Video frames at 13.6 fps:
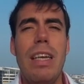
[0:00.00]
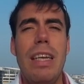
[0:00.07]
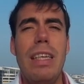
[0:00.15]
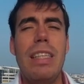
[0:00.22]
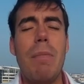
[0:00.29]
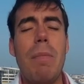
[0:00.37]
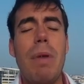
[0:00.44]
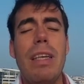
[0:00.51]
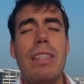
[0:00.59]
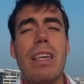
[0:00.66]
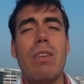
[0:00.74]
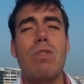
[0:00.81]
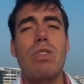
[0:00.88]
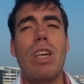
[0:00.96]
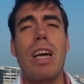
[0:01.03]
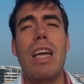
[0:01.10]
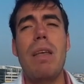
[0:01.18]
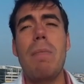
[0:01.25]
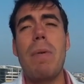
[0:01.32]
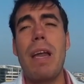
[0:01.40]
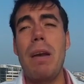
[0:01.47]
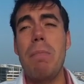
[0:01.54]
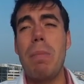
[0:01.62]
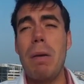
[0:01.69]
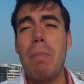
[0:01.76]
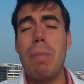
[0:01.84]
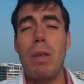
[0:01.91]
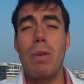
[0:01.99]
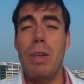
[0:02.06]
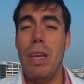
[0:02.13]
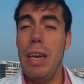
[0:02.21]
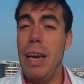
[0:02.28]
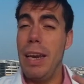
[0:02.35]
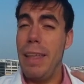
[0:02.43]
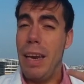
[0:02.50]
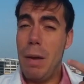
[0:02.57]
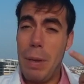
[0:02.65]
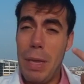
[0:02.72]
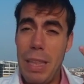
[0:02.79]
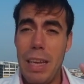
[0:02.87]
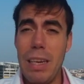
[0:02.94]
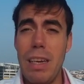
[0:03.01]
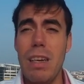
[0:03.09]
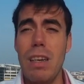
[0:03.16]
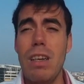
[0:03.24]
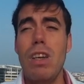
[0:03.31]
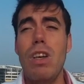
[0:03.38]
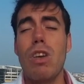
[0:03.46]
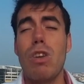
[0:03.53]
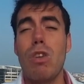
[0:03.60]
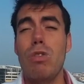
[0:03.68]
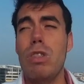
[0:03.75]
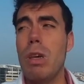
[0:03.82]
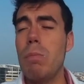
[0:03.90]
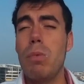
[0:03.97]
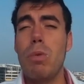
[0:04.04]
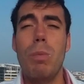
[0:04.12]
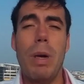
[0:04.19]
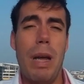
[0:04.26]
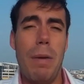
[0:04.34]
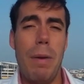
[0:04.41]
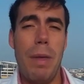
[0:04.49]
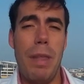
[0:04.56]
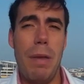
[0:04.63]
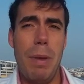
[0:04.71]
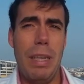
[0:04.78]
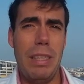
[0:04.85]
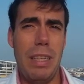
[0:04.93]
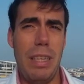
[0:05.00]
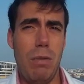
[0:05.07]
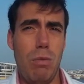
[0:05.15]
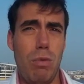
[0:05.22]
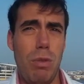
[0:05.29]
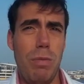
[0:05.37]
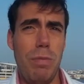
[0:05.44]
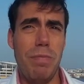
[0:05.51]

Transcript: Y también se aconseja limpiar el párpado y el área de la pestaña con champú para bebé de pH neutro.